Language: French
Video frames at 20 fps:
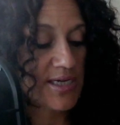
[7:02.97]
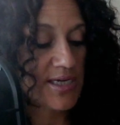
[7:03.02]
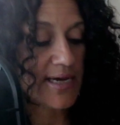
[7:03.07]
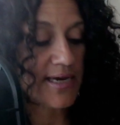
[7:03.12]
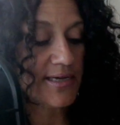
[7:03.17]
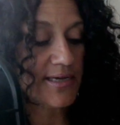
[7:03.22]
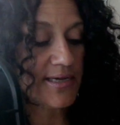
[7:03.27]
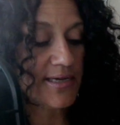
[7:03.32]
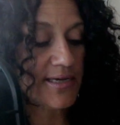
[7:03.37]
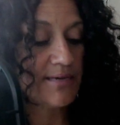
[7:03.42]

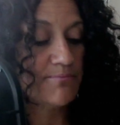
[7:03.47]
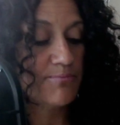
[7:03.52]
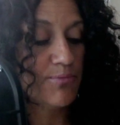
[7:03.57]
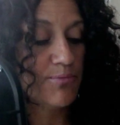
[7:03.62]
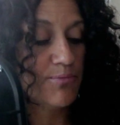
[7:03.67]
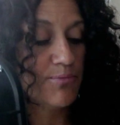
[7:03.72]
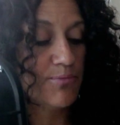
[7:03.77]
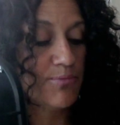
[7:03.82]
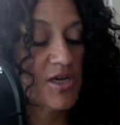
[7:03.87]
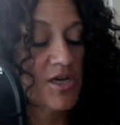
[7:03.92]
À cette
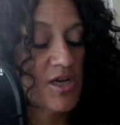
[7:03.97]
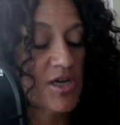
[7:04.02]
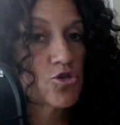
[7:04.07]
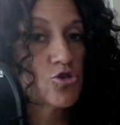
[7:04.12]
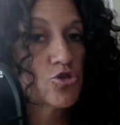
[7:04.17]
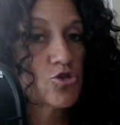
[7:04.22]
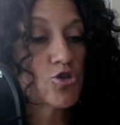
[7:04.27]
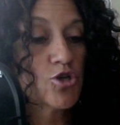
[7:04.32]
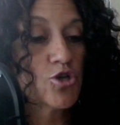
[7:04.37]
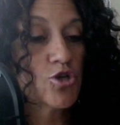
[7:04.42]

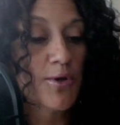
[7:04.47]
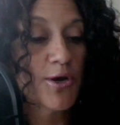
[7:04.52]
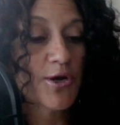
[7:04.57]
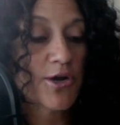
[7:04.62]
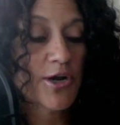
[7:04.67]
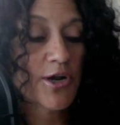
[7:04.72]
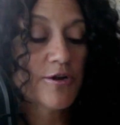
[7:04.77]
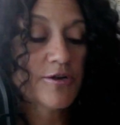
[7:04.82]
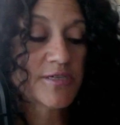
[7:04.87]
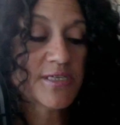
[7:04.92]
ce
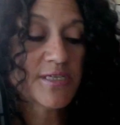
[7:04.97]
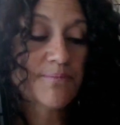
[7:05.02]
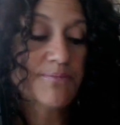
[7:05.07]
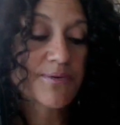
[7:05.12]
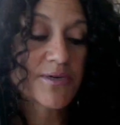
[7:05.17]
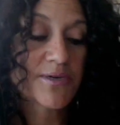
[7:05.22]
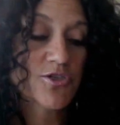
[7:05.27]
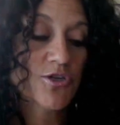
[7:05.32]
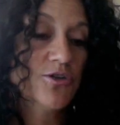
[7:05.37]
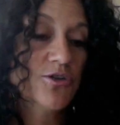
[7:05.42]
bonheur, cette
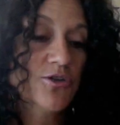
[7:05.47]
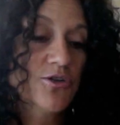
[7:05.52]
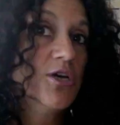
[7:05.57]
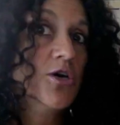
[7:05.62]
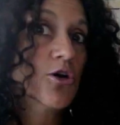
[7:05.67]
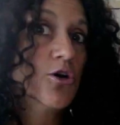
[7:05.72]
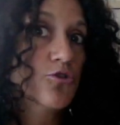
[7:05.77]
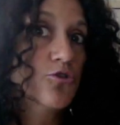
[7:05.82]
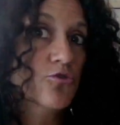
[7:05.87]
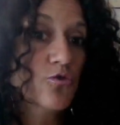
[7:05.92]
personne
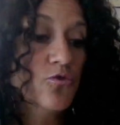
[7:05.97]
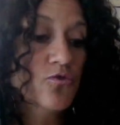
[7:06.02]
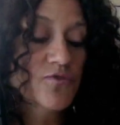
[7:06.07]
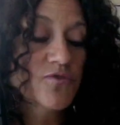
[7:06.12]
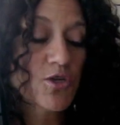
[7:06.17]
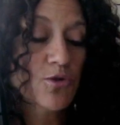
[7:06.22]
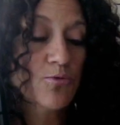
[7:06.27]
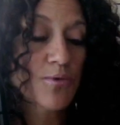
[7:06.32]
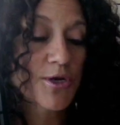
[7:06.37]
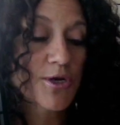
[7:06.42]
retrouve
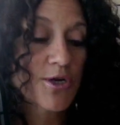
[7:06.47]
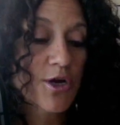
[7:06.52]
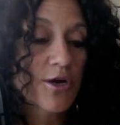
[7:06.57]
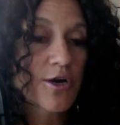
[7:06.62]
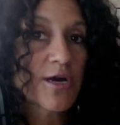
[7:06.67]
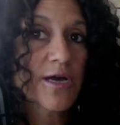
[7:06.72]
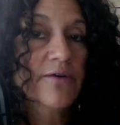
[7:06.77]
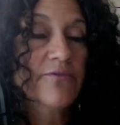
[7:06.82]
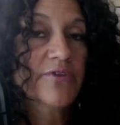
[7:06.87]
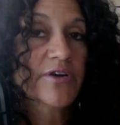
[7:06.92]
ce
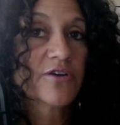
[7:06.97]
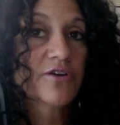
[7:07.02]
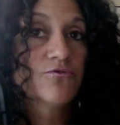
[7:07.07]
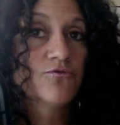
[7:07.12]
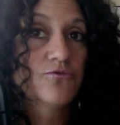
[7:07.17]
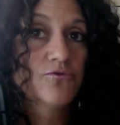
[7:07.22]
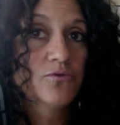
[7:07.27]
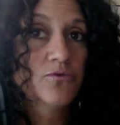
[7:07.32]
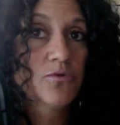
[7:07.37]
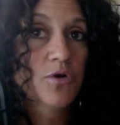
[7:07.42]
bonheur avec
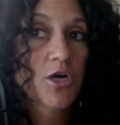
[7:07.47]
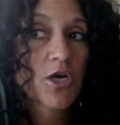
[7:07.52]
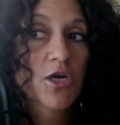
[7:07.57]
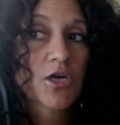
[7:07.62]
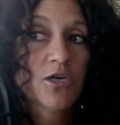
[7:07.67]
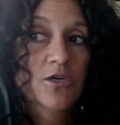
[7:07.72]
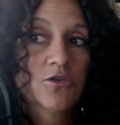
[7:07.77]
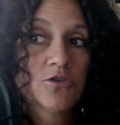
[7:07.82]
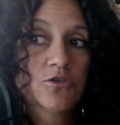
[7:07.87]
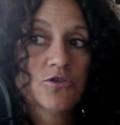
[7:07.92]
vous,
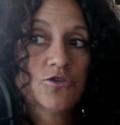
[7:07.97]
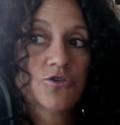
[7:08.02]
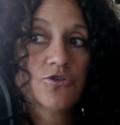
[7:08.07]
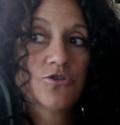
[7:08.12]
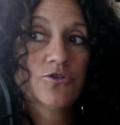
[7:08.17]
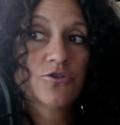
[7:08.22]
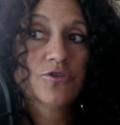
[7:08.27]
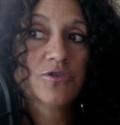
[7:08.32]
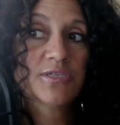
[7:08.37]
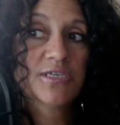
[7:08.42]

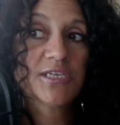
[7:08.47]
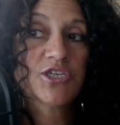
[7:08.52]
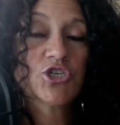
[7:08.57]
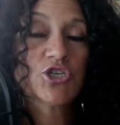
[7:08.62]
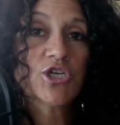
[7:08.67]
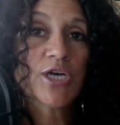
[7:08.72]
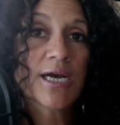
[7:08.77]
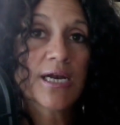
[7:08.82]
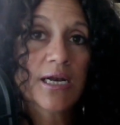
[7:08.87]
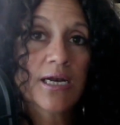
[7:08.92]
cette
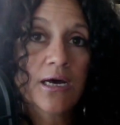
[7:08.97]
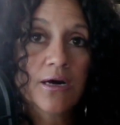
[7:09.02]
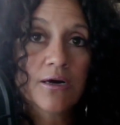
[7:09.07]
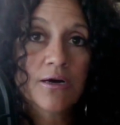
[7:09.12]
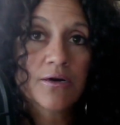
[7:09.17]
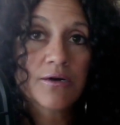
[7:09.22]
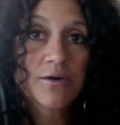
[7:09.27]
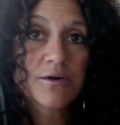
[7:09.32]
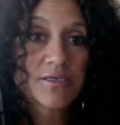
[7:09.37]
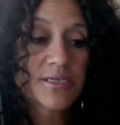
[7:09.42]

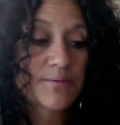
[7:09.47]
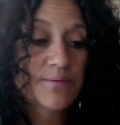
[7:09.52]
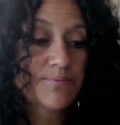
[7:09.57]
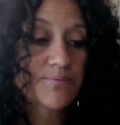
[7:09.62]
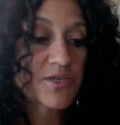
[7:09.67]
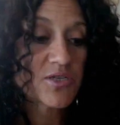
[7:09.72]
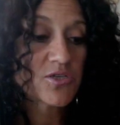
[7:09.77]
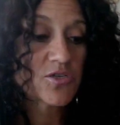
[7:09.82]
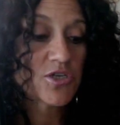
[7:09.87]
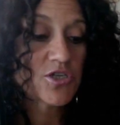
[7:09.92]
chaleur. Cette
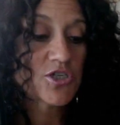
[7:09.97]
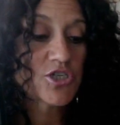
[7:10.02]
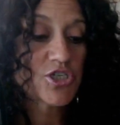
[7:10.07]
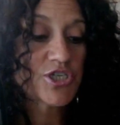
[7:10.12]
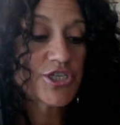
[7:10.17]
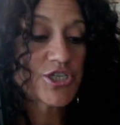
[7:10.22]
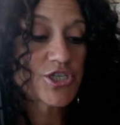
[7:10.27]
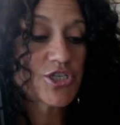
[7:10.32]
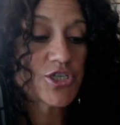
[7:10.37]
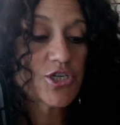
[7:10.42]
personne
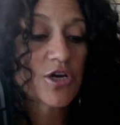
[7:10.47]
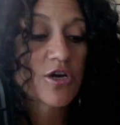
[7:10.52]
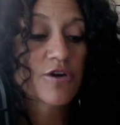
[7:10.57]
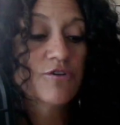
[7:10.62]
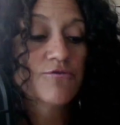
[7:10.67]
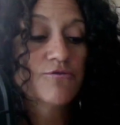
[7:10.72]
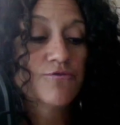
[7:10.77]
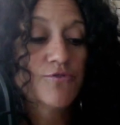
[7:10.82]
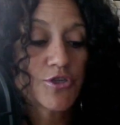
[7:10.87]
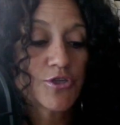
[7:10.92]
cherche
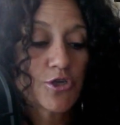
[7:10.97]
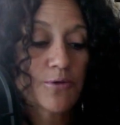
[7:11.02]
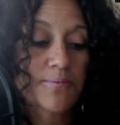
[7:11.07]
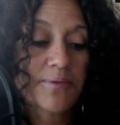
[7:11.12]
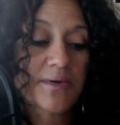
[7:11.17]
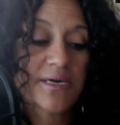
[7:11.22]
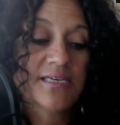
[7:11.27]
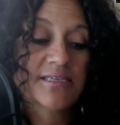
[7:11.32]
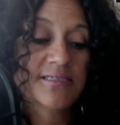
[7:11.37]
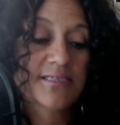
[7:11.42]
votre
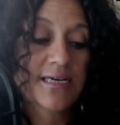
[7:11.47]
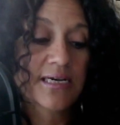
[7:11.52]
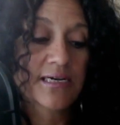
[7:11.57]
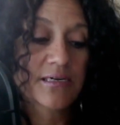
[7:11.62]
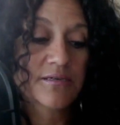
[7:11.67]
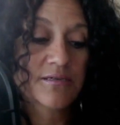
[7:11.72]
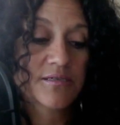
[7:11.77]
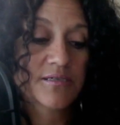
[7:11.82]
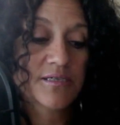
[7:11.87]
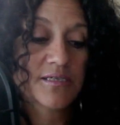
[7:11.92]

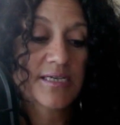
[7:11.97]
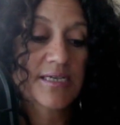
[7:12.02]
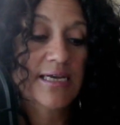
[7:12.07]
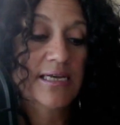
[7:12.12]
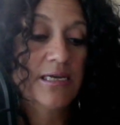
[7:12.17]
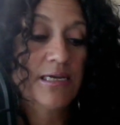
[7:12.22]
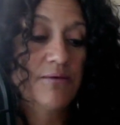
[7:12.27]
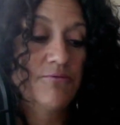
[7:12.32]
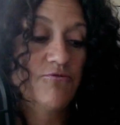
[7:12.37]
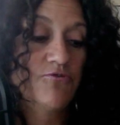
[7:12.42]
présence.
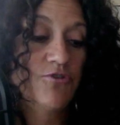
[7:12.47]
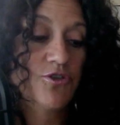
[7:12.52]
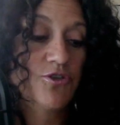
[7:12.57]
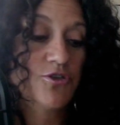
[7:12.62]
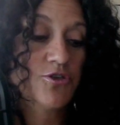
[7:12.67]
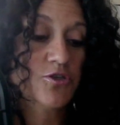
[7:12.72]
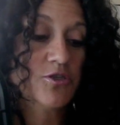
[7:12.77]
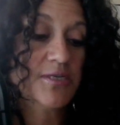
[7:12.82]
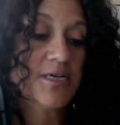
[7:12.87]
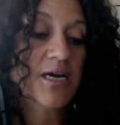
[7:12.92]
Elle aime
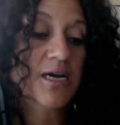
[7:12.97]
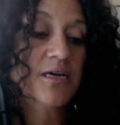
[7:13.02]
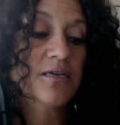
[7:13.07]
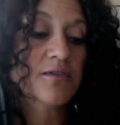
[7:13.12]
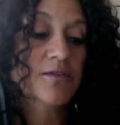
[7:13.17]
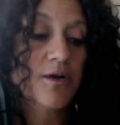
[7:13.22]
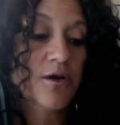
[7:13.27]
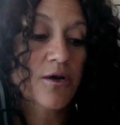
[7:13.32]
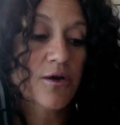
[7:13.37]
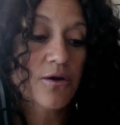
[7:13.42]
votre
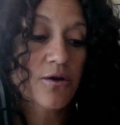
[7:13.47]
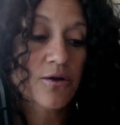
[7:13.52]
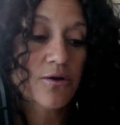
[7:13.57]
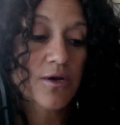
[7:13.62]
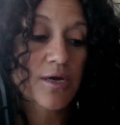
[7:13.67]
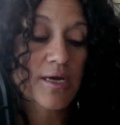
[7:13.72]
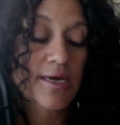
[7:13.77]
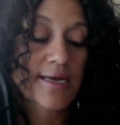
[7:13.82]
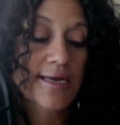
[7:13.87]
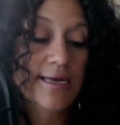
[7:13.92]
senteur.
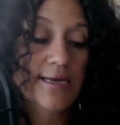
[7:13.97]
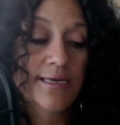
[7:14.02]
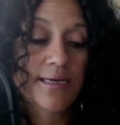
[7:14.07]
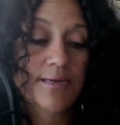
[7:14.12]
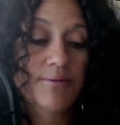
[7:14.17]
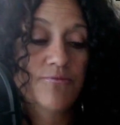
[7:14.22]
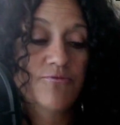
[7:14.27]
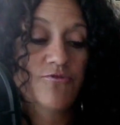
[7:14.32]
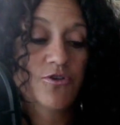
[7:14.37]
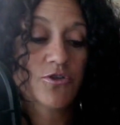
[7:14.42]
Elle
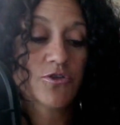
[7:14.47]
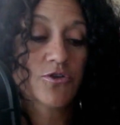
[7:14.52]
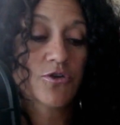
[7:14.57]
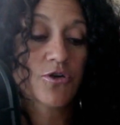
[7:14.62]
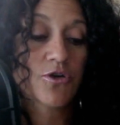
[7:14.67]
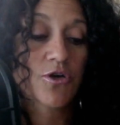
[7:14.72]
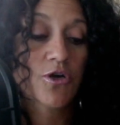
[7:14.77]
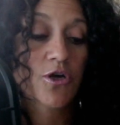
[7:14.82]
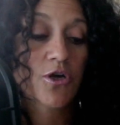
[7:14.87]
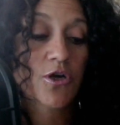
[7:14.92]
aime
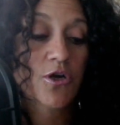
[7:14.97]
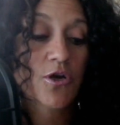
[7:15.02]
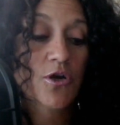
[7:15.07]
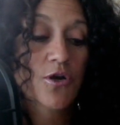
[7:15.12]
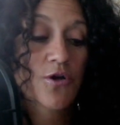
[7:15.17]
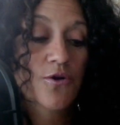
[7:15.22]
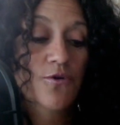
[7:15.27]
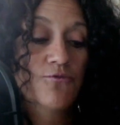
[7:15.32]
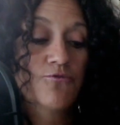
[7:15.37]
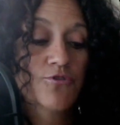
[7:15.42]
votre,
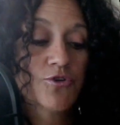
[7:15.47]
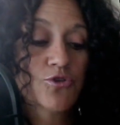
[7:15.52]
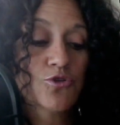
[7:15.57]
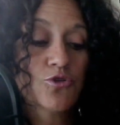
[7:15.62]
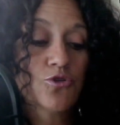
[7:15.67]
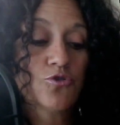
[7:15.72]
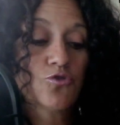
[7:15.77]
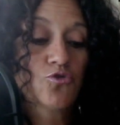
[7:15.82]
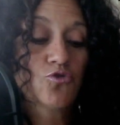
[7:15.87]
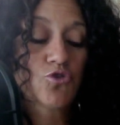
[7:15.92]

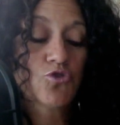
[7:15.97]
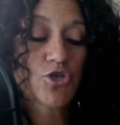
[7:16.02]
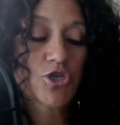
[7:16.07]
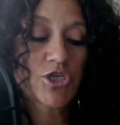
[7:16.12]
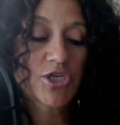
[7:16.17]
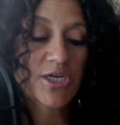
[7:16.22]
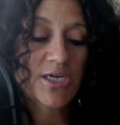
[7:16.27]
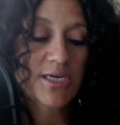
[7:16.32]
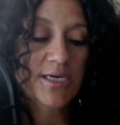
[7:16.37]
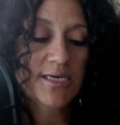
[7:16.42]
votre
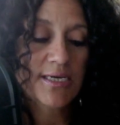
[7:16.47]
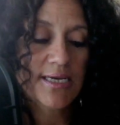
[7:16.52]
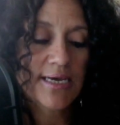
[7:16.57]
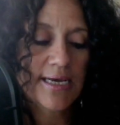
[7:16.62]
toucher.